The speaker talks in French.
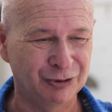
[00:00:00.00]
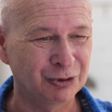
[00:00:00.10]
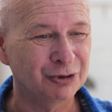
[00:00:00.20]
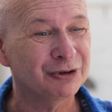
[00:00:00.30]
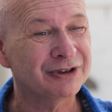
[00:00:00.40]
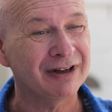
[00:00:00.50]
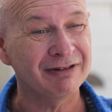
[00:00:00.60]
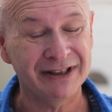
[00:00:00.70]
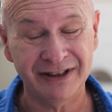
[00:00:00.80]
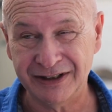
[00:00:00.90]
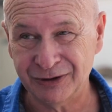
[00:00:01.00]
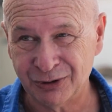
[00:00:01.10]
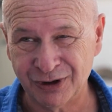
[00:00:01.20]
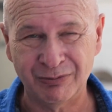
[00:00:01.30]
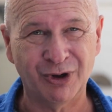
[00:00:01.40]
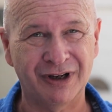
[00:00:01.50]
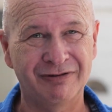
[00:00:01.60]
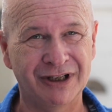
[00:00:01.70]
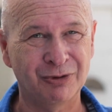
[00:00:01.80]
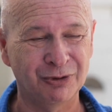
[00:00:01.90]
de travailler et de collaborer
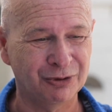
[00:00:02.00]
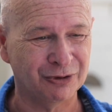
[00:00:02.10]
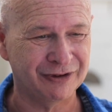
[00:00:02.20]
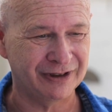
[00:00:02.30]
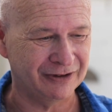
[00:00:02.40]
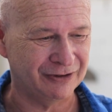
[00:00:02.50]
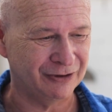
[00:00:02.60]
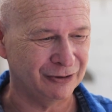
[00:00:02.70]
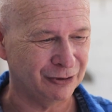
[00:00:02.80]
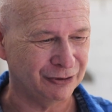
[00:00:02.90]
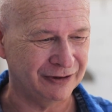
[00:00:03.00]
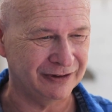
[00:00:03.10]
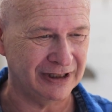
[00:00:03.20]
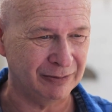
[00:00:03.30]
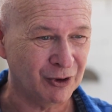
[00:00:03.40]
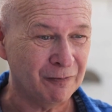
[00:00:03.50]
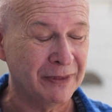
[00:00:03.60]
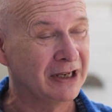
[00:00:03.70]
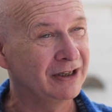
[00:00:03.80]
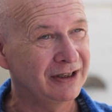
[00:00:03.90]
avec eux sur ces, sur ces éléments.
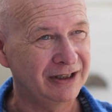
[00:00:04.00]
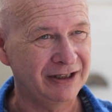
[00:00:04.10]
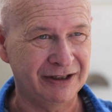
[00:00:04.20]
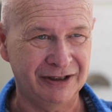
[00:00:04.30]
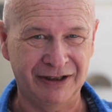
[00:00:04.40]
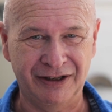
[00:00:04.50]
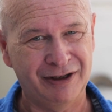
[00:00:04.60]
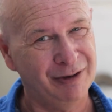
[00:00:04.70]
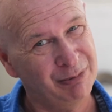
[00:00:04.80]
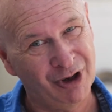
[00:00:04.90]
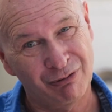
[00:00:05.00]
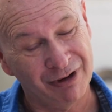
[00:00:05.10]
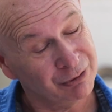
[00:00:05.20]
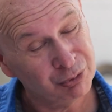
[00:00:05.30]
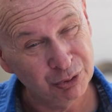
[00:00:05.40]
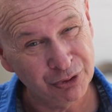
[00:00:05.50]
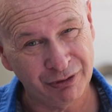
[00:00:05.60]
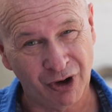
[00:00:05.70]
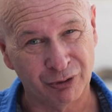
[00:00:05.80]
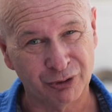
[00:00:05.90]
Et eh bien, on va
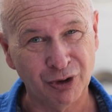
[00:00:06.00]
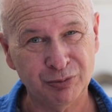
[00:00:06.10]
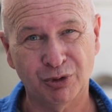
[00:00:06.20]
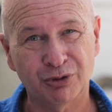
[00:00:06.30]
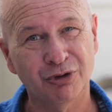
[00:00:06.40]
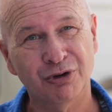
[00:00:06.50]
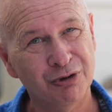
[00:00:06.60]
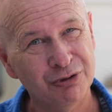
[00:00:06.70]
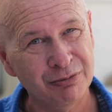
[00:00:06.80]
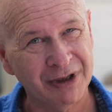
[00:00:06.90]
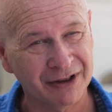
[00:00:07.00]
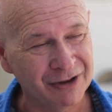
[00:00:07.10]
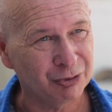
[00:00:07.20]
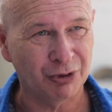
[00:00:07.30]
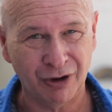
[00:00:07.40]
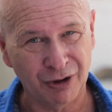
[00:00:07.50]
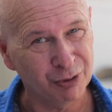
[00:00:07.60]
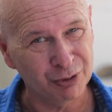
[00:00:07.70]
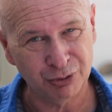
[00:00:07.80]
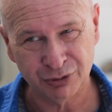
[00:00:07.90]
tous faire en sorte pour que le numérique
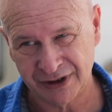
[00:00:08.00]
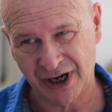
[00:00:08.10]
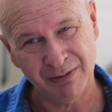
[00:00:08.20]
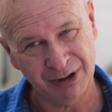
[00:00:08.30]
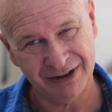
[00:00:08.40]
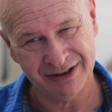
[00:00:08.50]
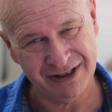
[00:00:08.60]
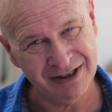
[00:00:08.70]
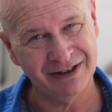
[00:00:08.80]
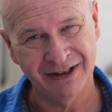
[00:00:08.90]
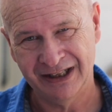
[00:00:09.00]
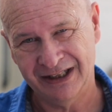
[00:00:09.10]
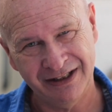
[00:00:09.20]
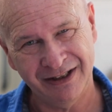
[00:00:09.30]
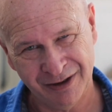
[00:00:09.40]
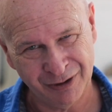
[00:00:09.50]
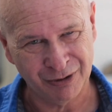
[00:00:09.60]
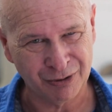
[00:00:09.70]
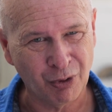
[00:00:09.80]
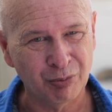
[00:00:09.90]
soit soutenable, éthique et
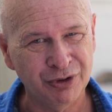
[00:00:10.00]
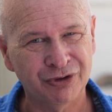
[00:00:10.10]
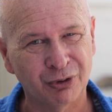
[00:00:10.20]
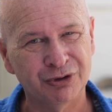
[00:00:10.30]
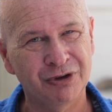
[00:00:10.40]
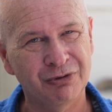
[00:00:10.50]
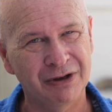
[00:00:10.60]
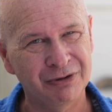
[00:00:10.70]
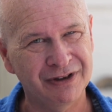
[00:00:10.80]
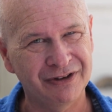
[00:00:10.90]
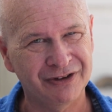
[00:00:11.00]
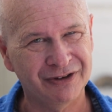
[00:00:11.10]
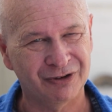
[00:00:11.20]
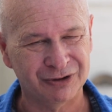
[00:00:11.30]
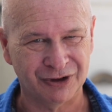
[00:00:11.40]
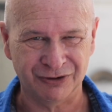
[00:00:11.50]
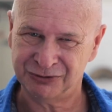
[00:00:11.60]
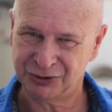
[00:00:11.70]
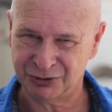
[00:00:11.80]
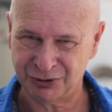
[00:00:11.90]
qu'on puisse continuer à l'utiliser dans le temps.
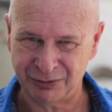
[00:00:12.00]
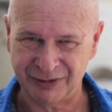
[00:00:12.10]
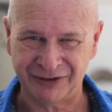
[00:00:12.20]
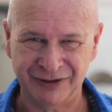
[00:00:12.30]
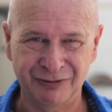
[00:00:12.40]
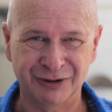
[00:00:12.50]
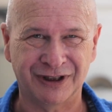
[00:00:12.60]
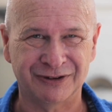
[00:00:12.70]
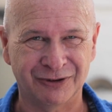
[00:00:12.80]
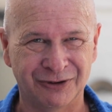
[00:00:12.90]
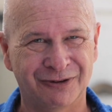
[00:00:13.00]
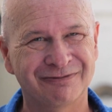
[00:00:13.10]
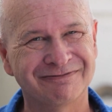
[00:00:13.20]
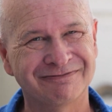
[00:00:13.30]
Je vous remercie de votre attention.